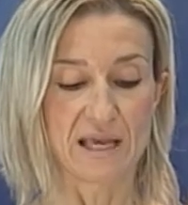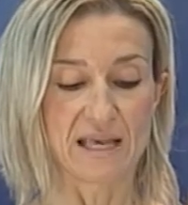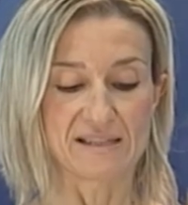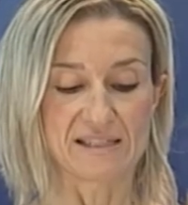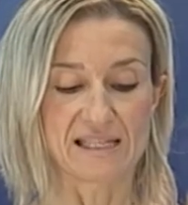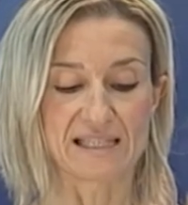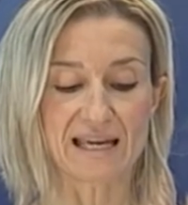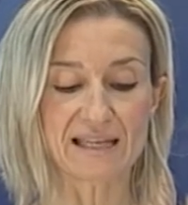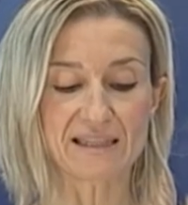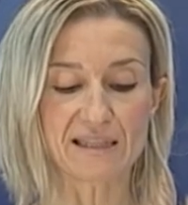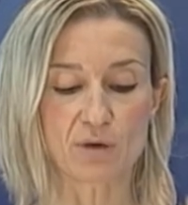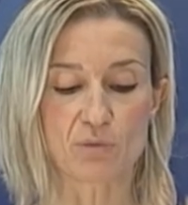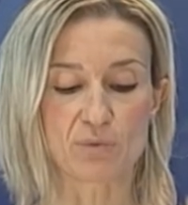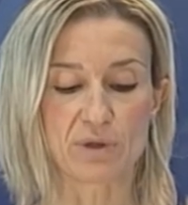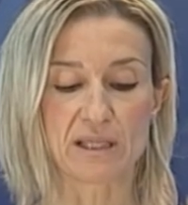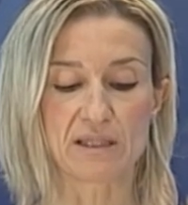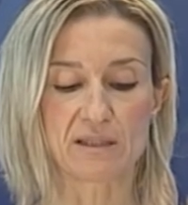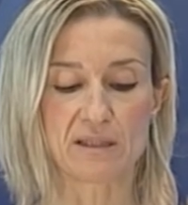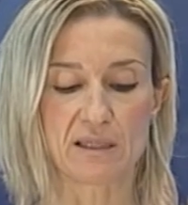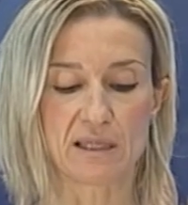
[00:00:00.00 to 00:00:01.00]
Si tratta
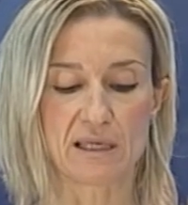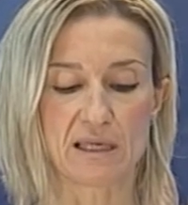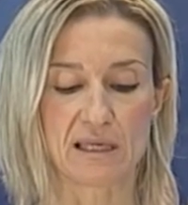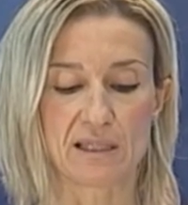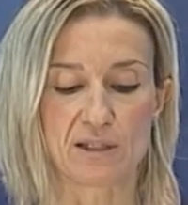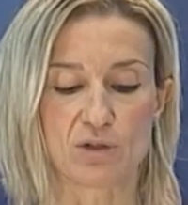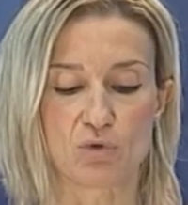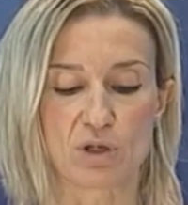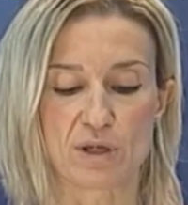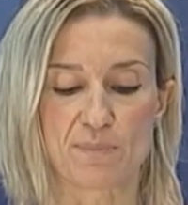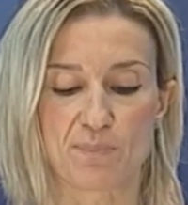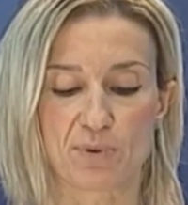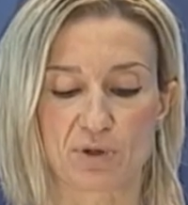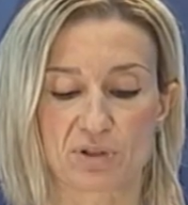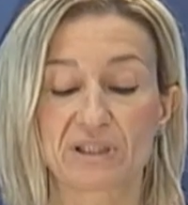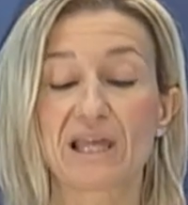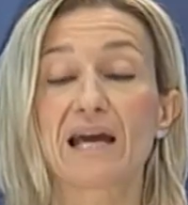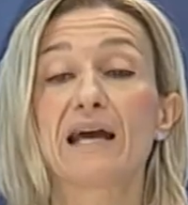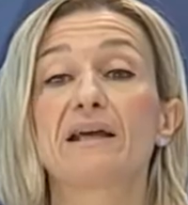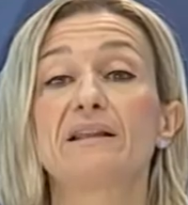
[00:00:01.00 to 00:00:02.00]
quindi di un
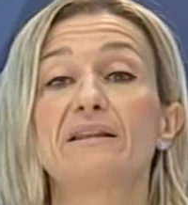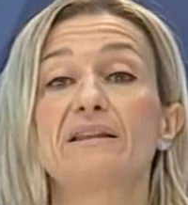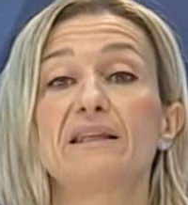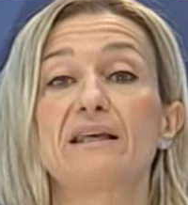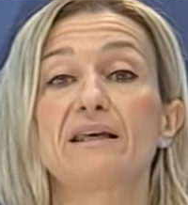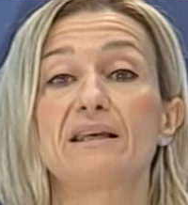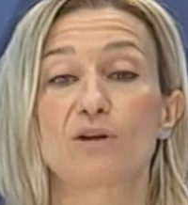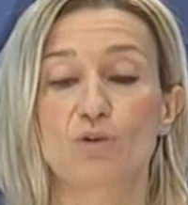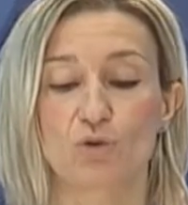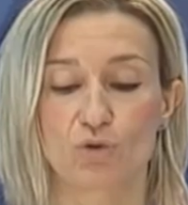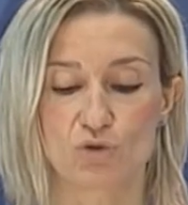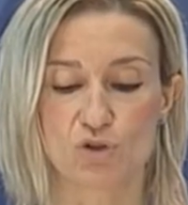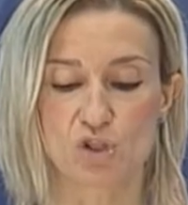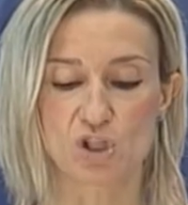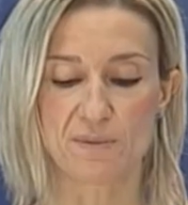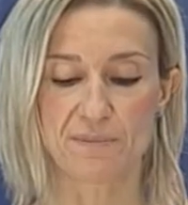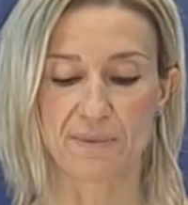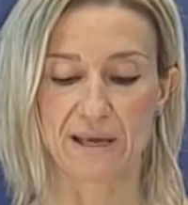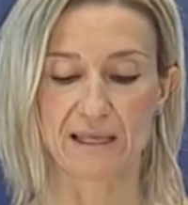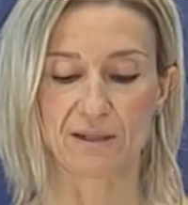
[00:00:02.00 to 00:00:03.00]
importante
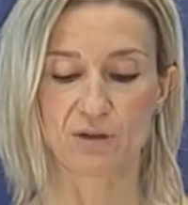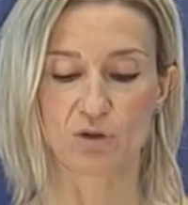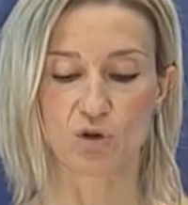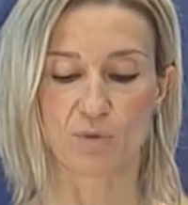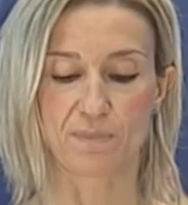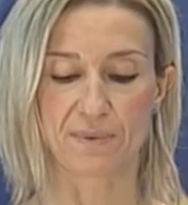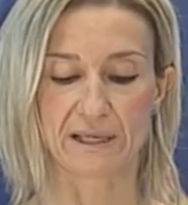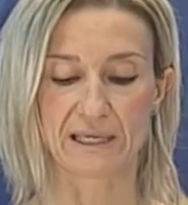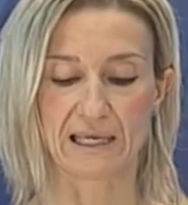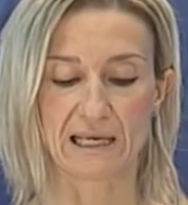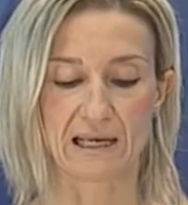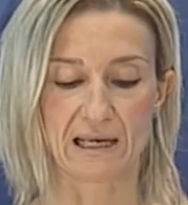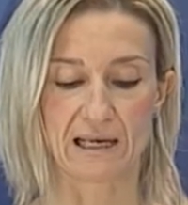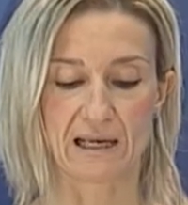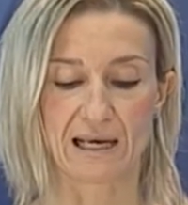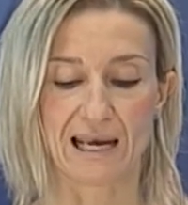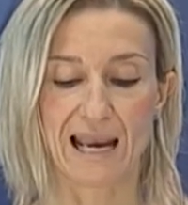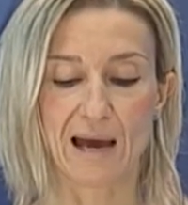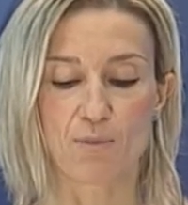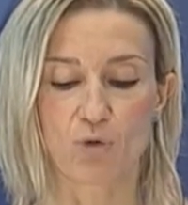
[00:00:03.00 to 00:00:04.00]
riconoscimento per il
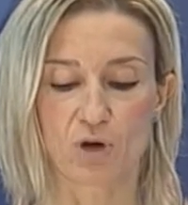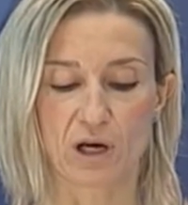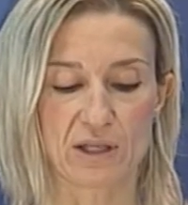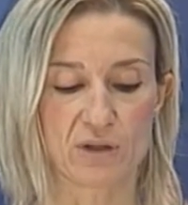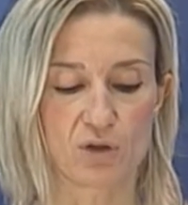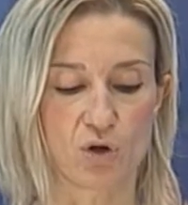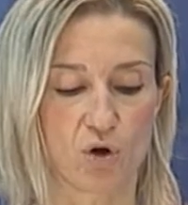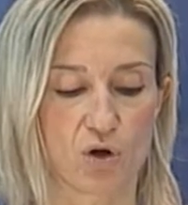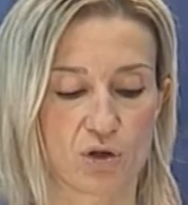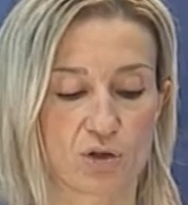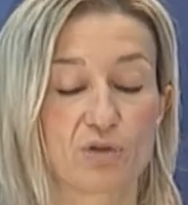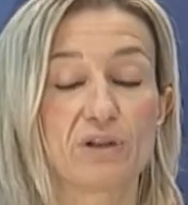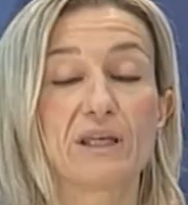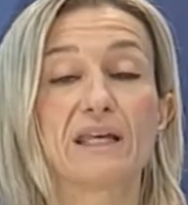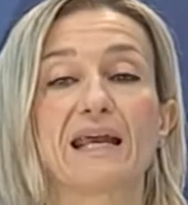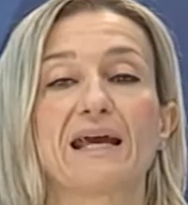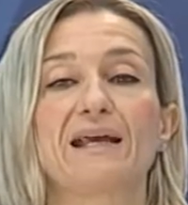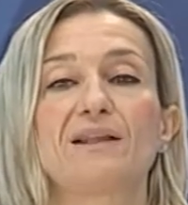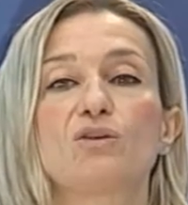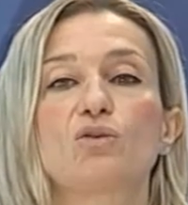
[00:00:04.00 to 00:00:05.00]
laboratorio
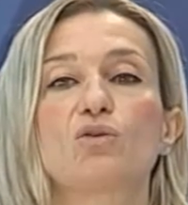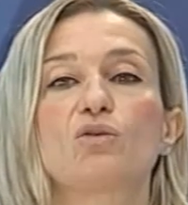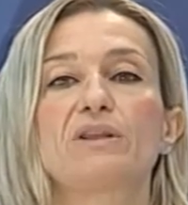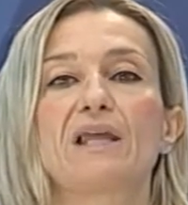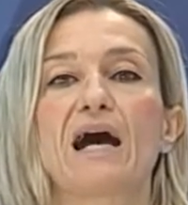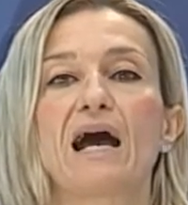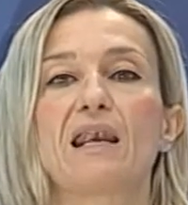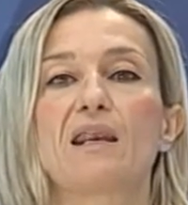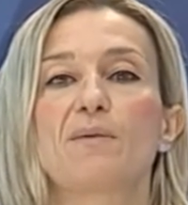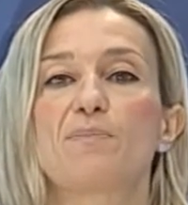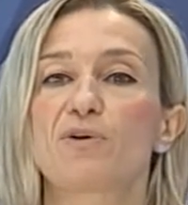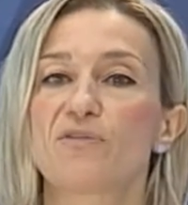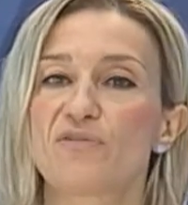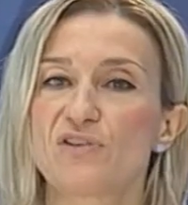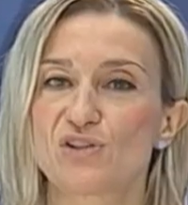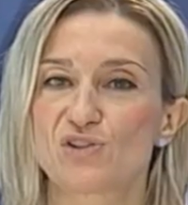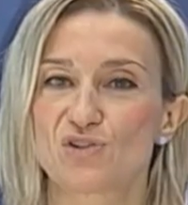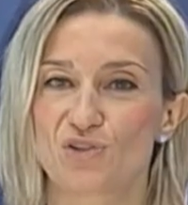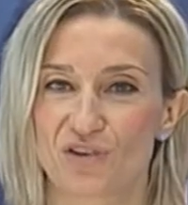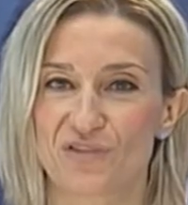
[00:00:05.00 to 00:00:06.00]
diretto dal
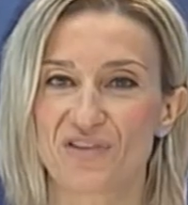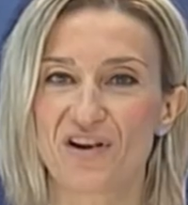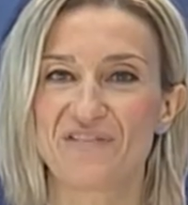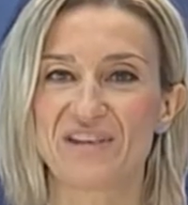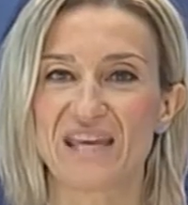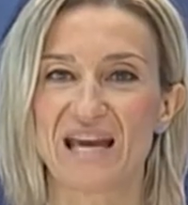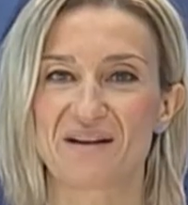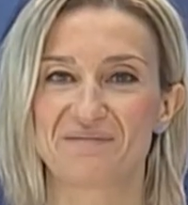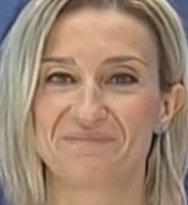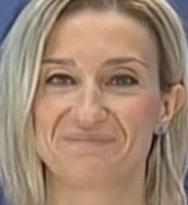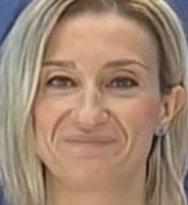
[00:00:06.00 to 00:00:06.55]
professor Favia.